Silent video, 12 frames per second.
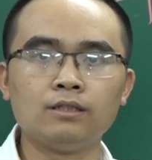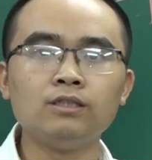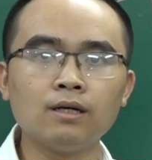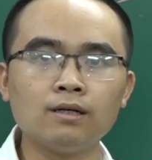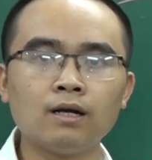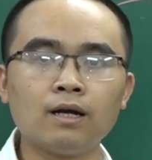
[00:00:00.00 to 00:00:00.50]

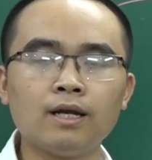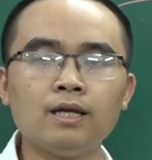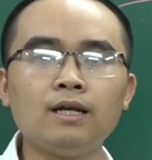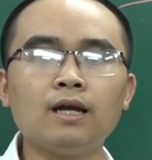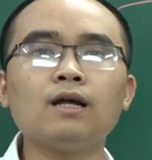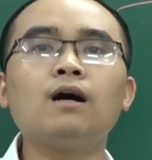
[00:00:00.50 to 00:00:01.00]
Nhưng
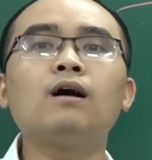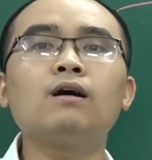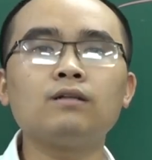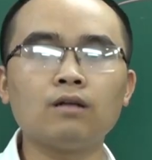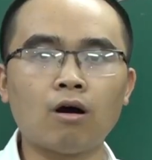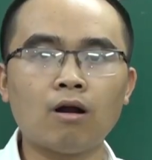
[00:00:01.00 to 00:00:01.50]
ý nghĩa
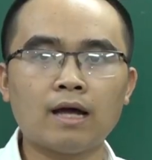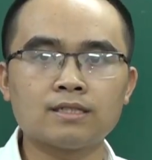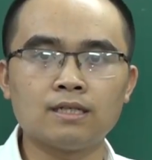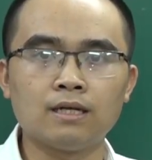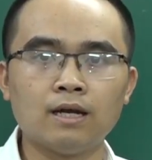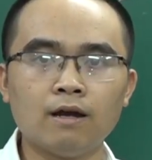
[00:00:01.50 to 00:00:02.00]
hơn đó là
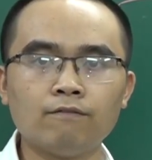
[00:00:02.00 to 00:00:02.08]
gì?